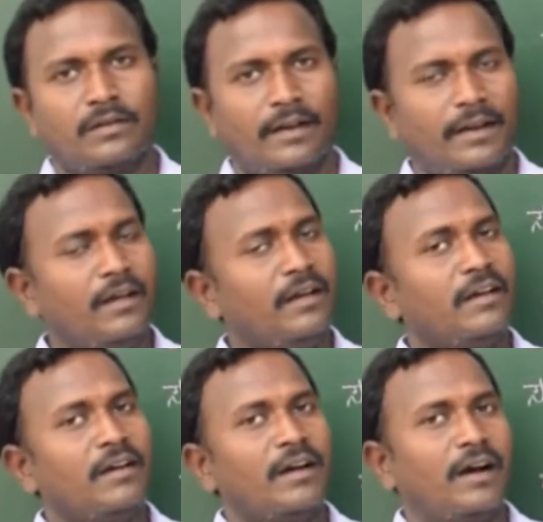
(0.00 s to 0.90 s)
నాన్న
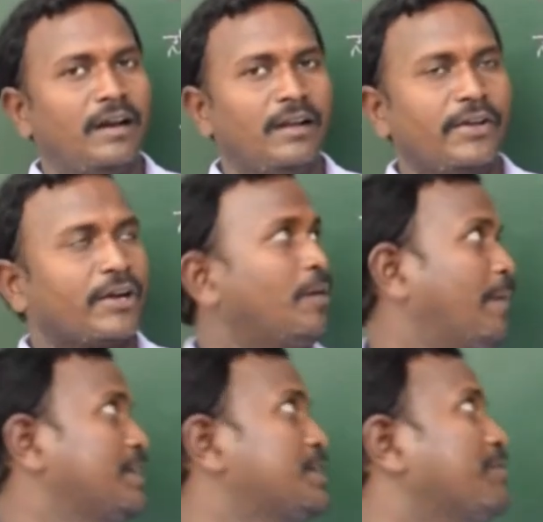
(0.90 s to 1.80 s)
హల్లుల యొక్క
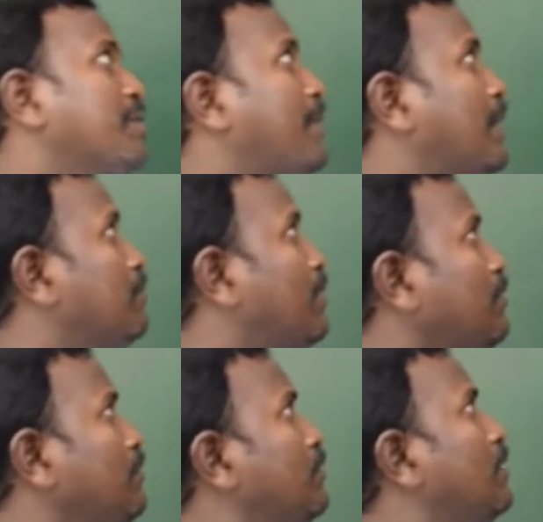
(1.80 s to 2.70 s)
పరిచయం అనే పాఠం
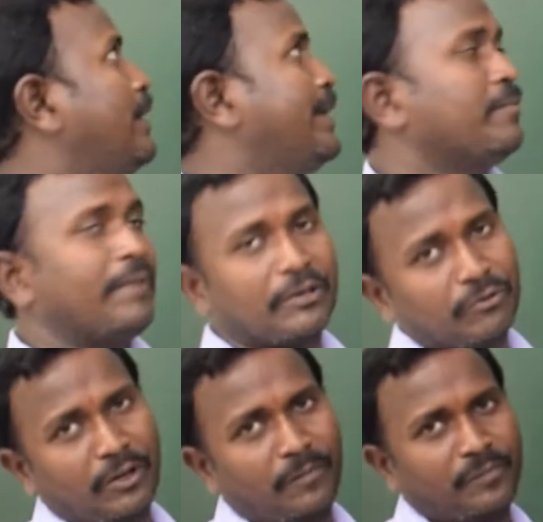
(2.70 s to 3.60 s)
మనం హెడ్డింగ్
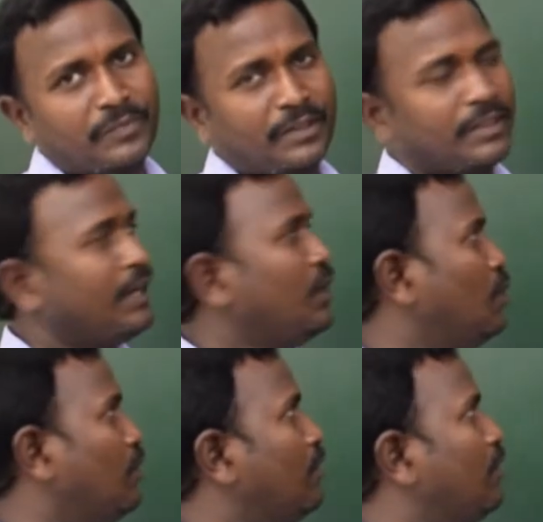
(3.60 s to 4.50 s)
పెట్టుకున్నాం
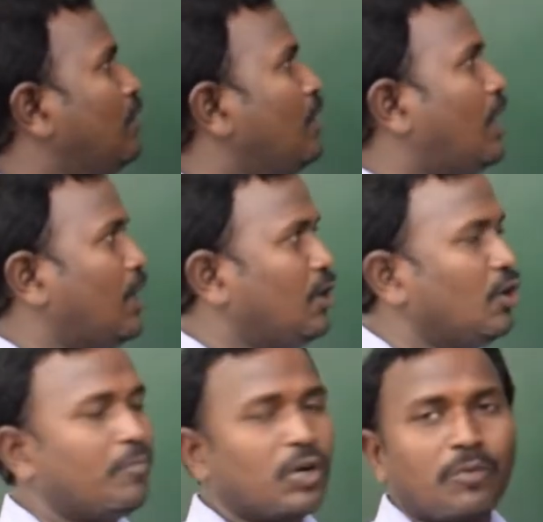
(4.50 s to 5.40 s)
దీనిలో
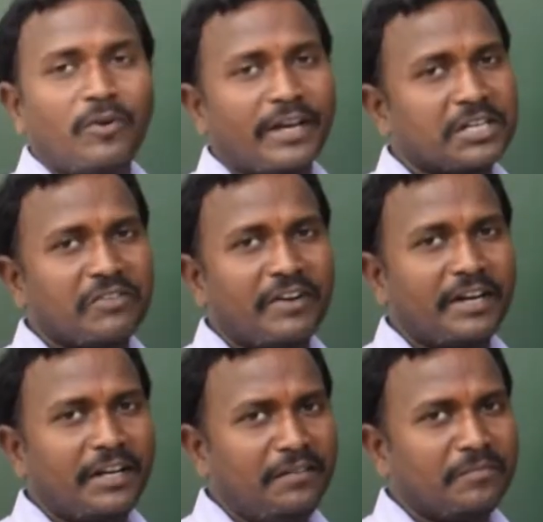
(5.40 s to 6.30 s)
హల్లులో మొట్టమొదటి అక్షరం
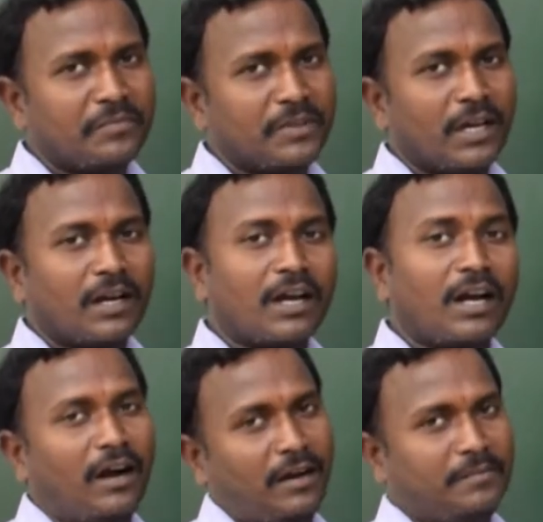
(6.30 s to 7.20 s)
ఏంటి
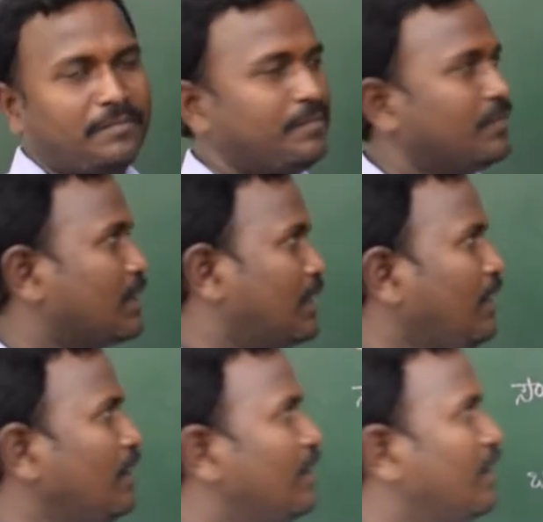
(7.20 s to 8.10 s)
కా కదా
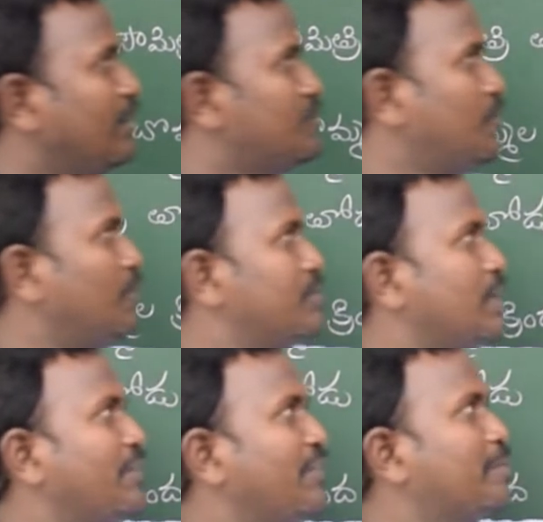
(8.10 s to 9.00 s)
చూడండి
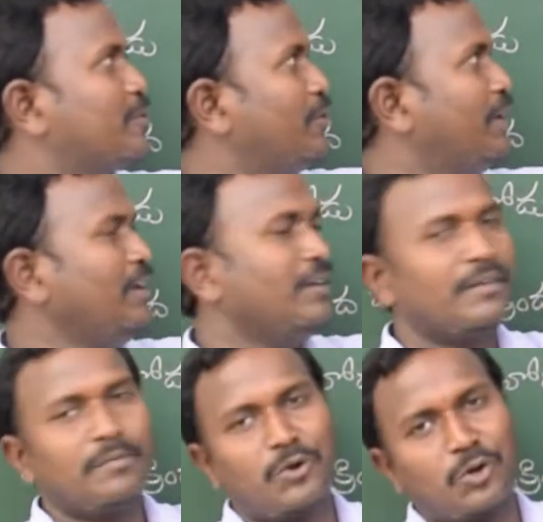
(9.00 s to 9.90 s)
ఒకసారి వైపు చూడండి
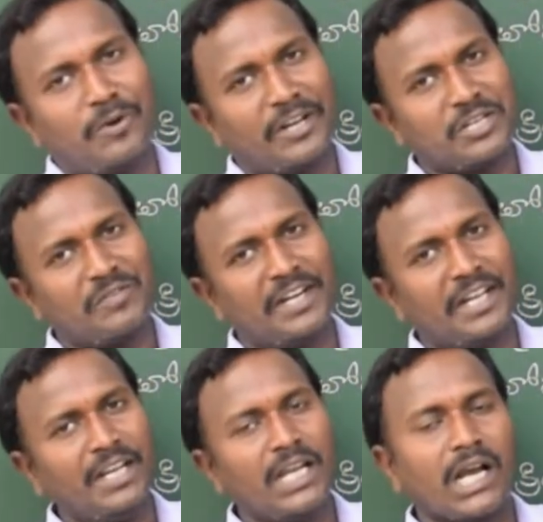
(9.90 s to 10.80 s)
మొట్టమొదటి అక్షరం
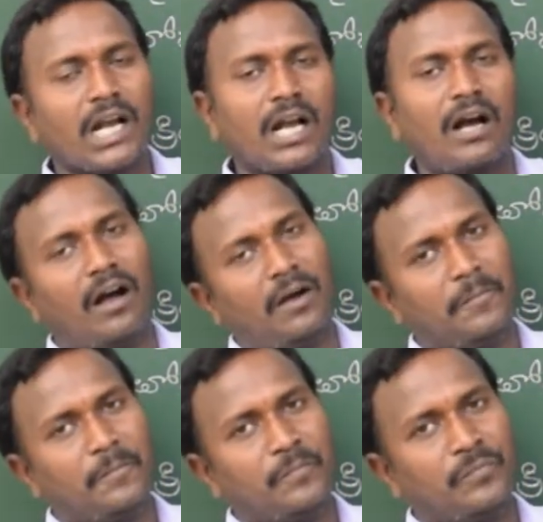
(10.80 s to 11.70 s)
ఏంటి కా
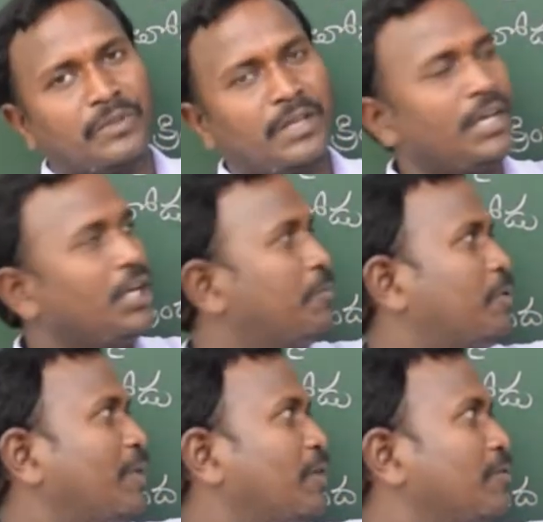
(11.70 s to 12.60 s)

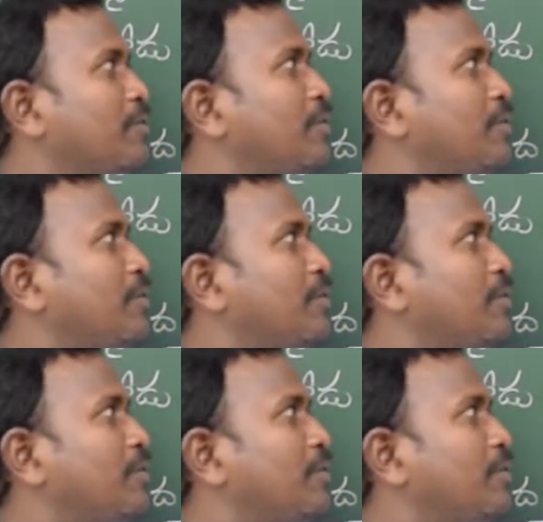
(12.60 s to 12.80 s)
ఇప్పుడు మనం